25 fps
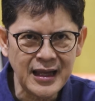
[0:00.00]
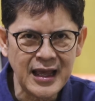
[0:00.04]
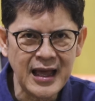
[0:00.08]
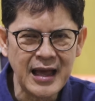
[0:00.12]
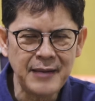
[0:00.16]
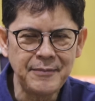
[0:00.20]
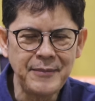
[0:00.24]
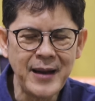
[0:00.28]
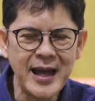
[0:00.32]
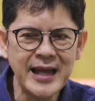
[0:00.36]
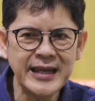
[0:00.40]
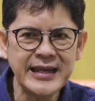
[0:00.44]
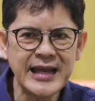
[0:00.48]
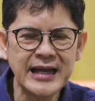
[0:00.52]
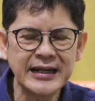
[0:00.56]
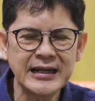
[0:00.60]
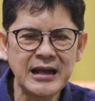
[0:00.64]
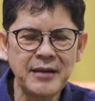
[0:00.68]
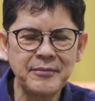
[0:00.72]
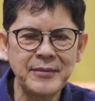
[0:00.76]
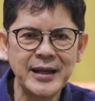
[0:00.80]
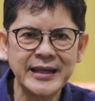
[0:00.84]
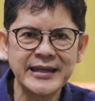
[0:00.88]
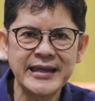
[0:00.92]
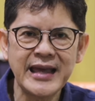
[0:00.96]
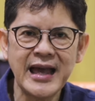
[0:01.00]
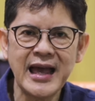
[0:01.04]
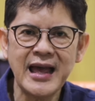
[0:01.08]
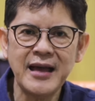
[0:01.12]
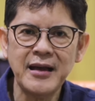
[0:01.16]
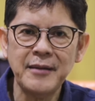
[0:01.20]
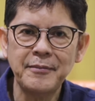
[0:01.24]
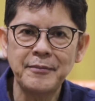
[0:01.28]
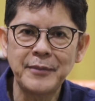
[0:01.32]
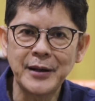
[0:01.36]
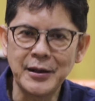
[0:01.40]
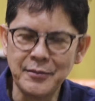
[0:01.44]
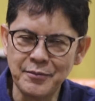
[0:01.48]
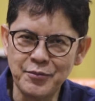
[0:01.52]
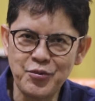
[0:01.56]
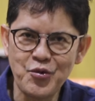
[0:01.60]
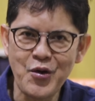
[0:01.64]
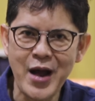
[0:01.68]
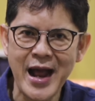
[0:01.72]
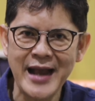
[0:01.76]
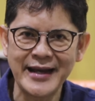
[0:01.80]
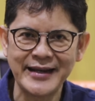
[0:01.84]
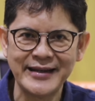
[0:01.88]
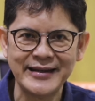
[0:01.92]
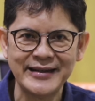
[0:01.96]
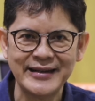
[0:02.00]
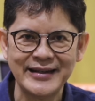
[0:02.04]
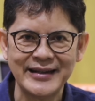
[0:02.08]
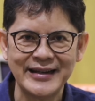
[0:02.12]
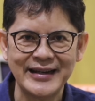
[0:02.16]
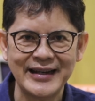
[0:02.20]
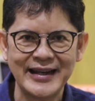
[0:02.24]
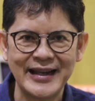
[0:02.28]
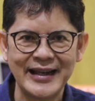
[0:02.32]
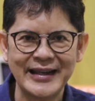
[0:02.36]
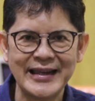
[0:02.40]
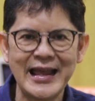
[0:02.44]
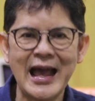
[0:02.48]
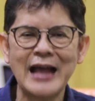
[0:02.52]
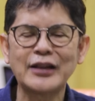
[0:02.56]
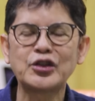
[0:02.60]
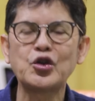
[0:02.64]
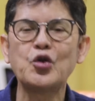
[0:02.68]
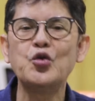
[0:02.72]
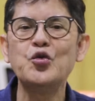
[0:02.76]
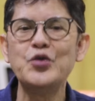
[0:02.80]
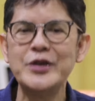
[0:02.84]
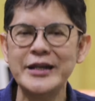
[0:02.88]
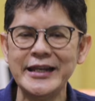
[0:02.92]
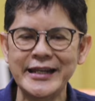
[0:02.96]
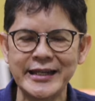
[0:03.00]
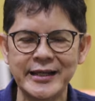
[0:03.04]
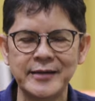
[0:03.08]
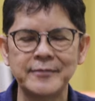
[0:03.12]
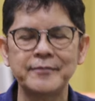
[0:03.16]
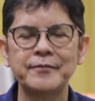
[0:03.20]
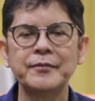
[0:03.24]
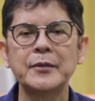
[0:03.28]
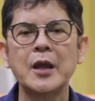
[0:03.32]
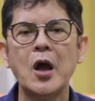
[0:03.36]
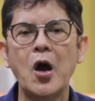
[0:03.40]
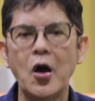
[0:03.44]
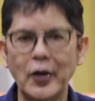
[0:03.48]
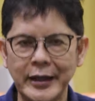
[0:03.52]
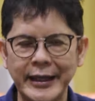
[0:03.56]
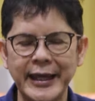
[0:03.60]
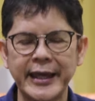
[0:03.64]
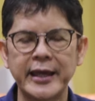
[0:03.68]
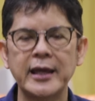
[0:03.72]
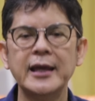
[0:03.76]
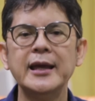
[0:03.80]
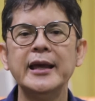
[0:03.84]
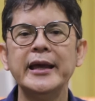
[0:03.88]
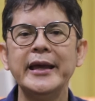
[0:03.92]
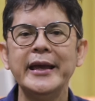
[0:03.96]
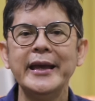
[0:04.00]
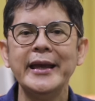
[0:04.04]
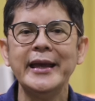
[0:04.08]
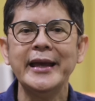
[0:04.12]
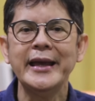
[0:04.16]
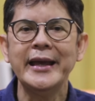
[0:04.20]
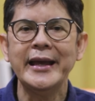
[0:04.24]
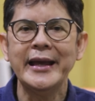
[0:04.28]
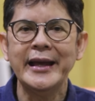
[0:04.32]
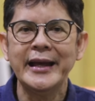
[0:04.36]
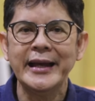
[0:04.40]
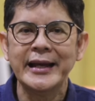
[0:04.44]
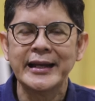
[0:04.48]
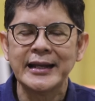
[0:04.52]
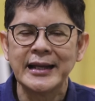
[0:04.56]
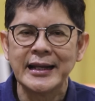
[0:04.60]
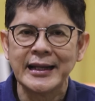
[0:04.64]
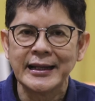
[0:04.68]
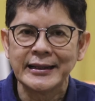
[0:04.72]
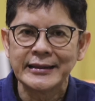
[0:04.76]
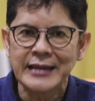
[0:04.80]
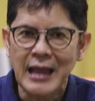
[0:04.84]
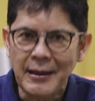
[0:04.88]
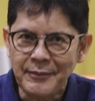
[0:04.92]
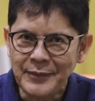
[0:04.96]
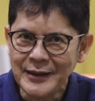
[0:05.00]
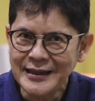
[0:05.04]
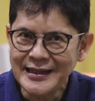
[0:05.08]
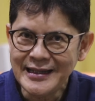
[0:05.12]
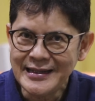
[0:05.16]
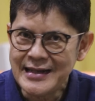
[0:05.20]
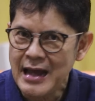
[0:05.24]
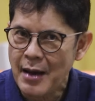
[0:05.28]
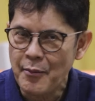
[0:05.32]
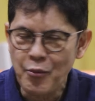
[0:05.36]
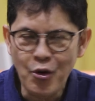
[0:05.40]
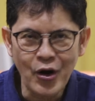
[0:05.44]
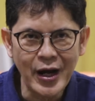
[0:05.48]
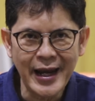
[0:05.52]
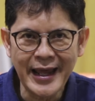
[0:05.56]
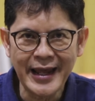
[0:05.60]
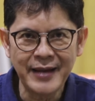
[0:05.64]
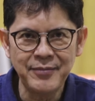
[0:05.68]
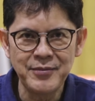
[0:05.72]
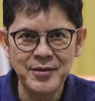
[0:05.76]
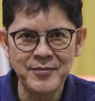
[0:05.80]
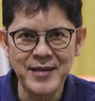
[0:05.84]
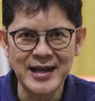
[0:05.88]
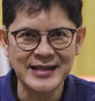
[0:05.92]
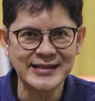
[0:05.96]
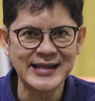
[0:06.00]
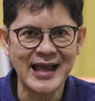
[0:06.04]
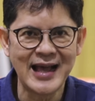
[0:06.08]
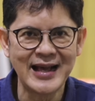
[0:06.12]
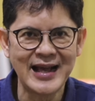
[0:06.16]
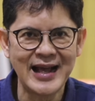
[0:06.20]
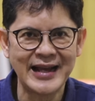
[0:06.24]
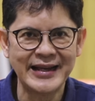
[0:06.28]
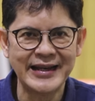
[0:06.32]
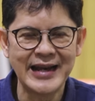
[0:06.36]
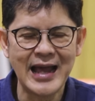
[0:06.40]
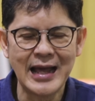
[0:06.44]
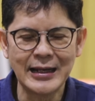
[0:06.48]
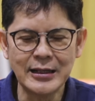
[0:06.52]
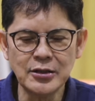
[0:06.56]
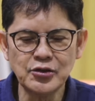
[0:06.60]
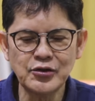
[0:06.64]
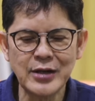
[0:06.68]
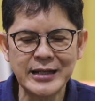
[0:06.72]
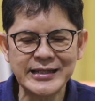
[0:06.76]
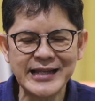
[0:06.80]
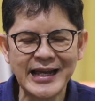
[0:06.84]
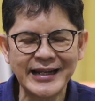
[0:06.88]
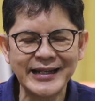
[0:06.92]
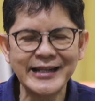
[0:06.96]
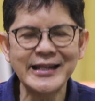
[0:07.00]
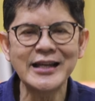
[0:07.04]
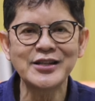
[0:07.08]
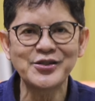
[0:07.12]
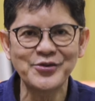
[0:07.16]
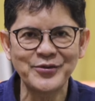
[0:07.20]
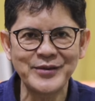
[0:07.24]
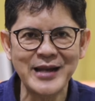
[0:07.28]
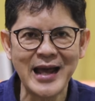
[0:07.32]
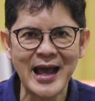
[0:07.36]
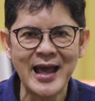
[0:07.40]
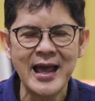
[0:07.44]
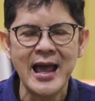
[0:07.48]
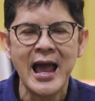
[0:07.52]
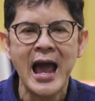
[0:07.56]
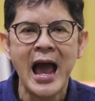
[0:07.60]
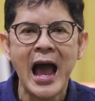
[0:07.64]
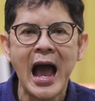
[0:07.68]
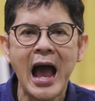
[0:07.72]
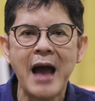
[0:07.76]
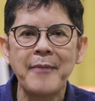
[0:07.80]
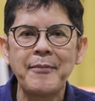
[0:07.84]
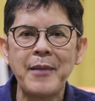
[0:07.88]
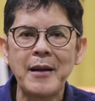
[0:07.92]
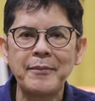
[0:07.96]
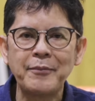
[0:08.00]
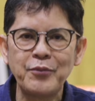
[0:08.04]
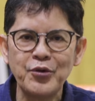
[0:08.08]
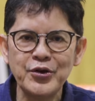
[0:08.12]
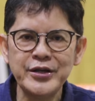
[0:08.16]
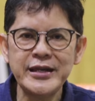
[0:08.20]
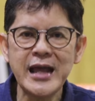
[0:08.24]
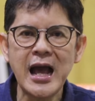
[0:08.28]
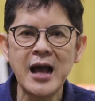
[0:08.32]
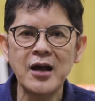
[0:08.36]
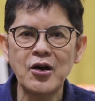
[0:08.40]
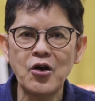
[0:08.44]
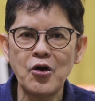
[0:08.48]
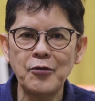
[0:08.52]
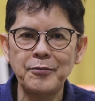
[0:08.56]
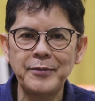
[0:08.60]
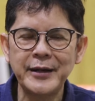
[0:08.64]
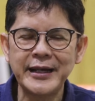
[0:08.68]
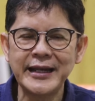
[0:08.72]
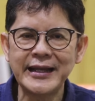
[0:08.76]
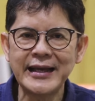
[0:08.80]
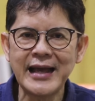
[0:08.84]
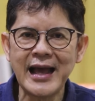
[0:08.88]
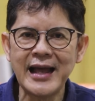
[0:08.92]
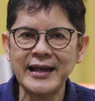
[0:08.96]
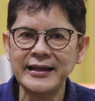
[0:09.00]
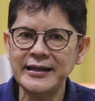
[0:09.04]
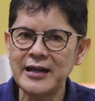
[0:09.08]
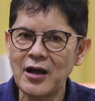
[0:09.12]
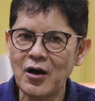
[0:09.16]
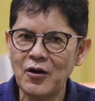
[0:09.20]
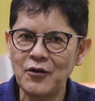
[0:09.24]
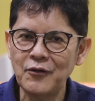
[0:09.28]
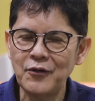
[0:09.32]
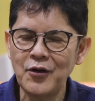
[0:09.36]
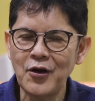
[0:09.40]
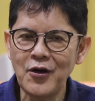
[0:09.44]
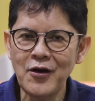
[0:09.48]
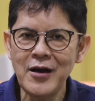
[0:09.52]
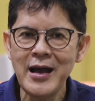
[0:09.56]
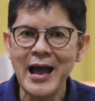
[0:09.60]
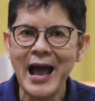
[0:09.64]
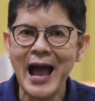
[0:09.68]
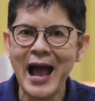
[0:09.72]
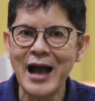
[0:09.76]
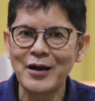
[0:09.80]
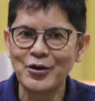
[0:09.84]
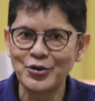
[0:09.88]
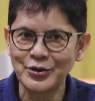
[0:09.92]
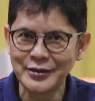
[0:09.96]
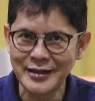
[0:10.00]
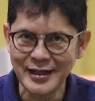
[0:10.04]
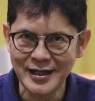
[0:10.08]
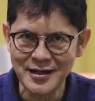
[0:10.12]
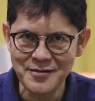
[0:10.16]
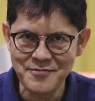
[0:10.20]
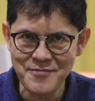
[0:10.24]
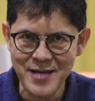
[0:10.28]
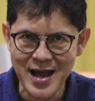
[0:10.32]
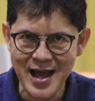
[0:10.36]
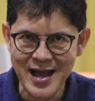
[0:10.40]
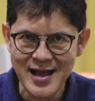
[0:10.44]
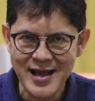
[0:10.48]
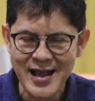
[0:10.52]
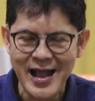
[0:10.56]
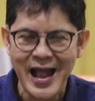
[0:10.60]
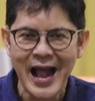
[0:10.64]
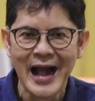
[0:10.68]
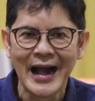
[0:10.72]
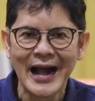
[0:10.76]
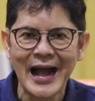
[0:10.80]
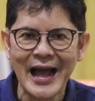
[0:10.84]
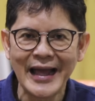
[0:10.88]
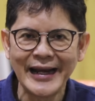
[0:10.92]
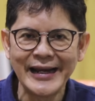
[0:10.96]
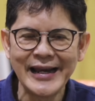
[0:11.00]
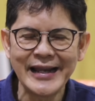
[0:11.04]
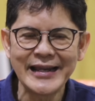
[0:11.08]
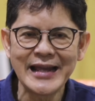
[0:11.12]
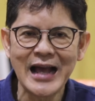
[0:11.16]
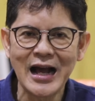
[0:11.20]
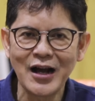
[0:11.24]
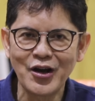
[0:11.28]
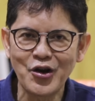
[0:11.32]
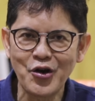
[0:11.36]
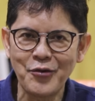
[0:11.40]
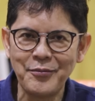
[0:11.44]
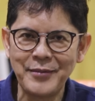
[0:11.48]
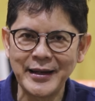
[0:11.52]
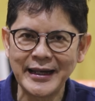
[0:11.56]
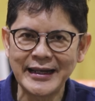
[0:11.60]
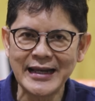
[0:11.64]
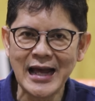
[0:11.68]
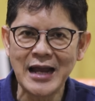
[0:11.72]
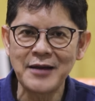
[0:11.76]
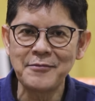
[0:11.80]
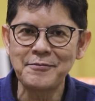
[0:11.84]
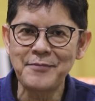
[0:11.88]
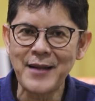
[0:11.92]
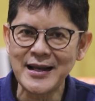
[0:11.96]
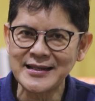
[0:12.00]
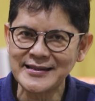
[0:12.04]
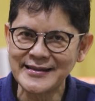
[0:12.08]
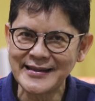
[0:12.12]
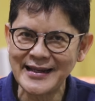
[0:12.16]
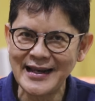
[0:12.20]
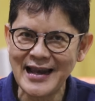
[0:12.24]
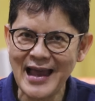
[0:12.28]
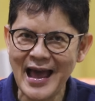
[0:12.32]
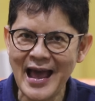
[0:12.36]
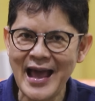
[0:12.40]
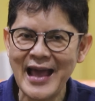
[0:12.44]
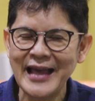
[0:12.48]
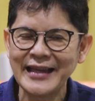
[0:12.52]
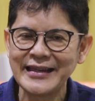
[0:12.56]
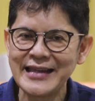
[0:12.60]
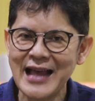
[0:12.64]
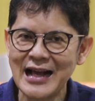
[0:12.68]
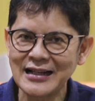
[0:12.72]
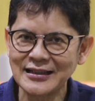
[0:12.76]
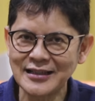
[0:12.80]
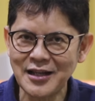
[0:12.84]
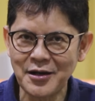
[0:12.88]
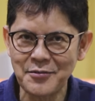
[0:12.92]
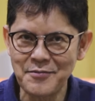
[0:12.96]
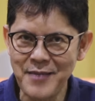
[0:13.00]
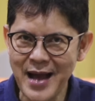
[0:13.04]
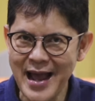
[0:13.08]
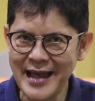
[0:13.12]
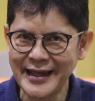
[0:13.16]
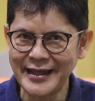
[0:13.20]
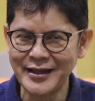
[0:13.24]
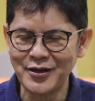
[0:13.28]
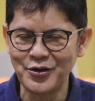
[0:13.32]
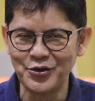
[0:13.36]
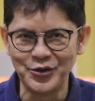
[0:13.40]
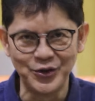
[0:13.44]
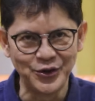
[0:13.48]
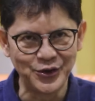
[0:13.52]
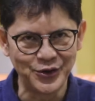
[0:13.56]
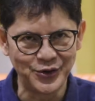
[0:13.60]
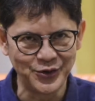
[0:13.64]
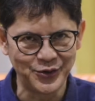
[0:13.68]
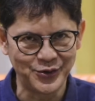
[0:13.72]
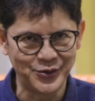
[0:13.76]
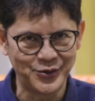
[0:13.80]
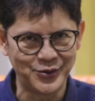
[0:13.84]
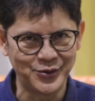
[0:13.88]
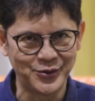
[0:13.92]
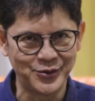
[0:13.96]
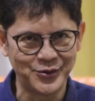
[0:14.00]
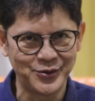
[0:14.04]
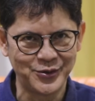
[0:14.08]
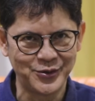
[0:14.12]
apa yang namanya perempuan ya atau uni oke okay. tapi tidak boleh memaksakan ada sudah jadi ya sudah apapun yang engkau berikan ya Allah aku terima karena yang engkau berikan pastilah yang terbaik untuk